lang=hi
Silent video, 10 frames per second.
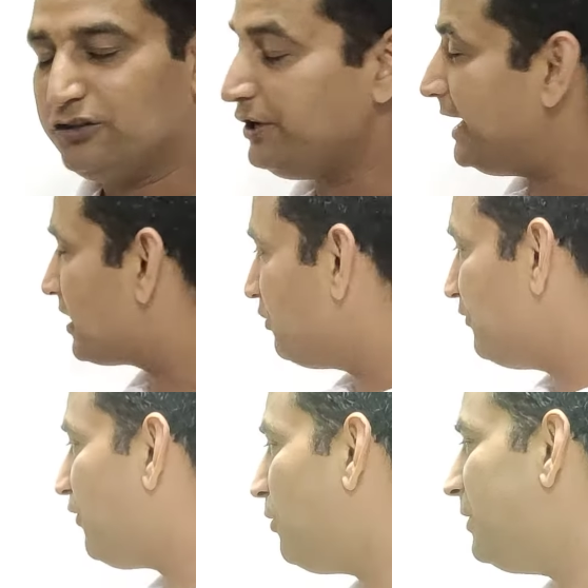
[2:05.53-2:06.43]
तो ये
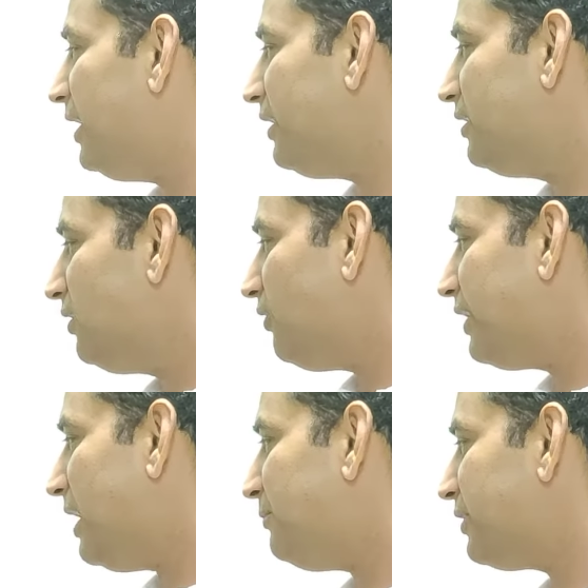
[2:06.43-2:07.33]
एक्लॉन फॉर्म है और
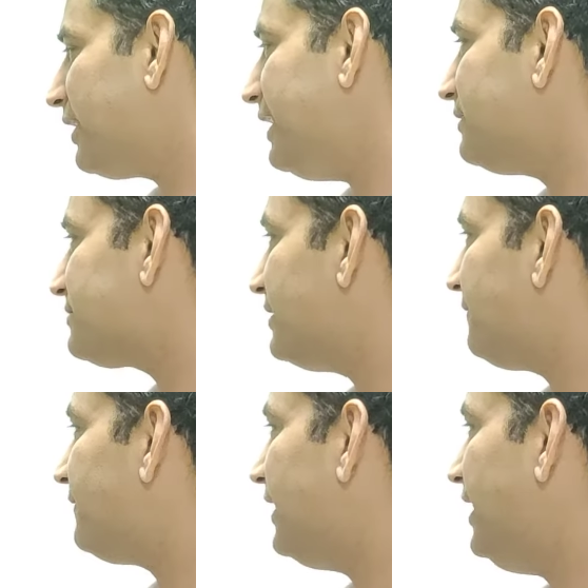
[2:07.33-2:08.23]
यहाँ पर रैंक
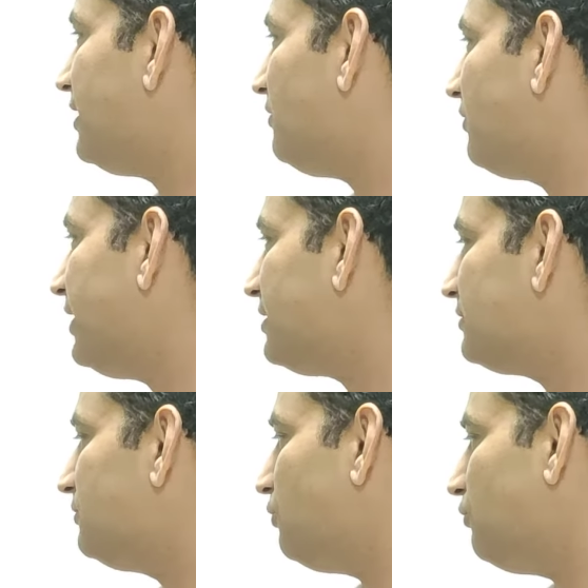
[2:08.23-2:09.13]
सिर्फ एक और एक
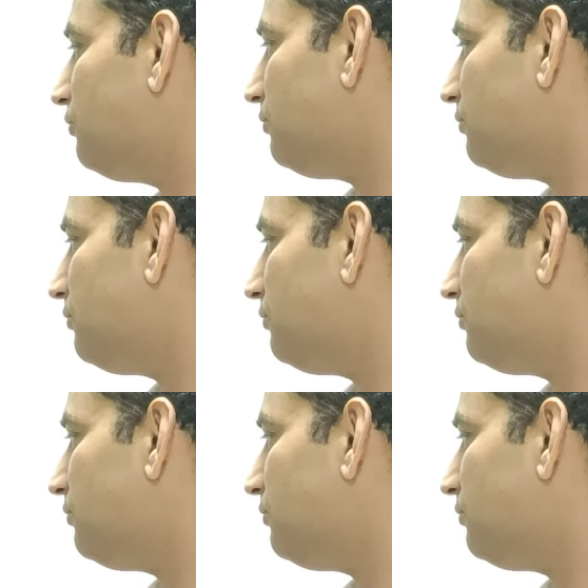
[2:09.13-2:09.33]
दो